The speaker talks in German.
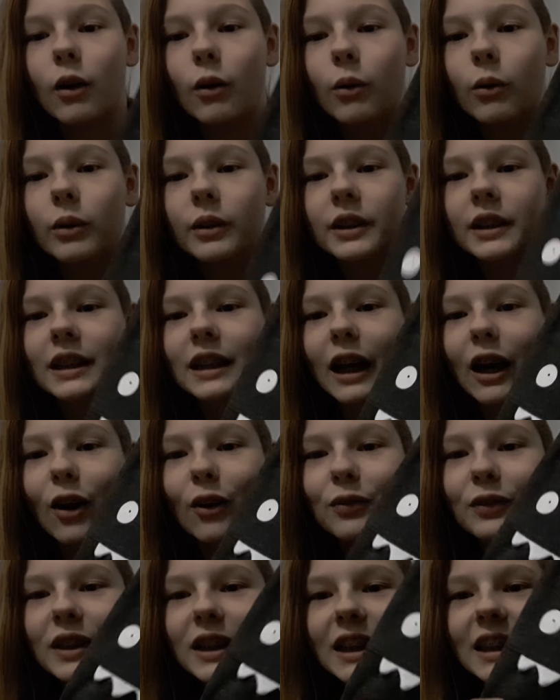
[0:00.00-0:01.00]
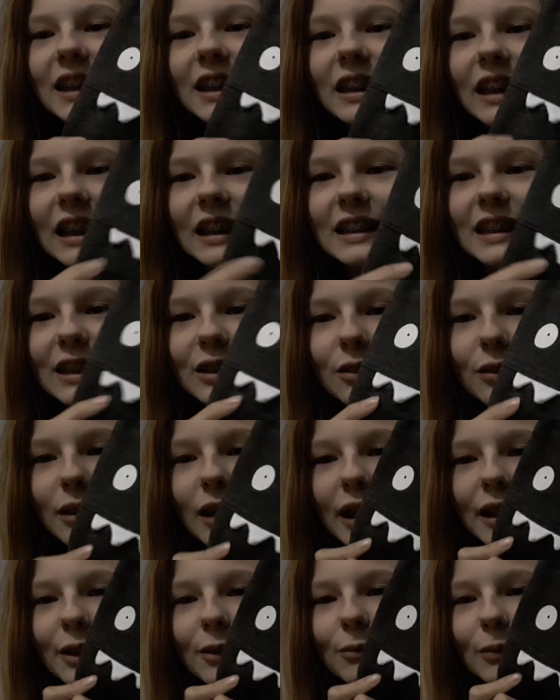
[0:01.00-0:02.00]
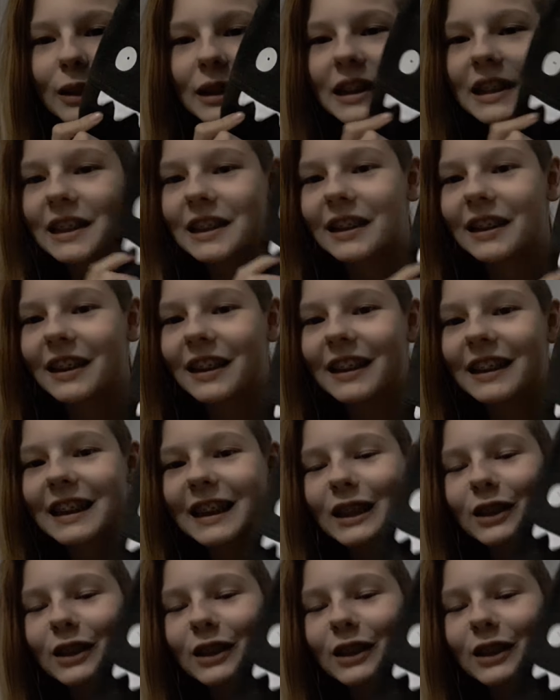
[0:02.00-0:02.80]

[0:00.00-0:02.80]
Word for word: Und auf den Knien hat sie so kleine Monster.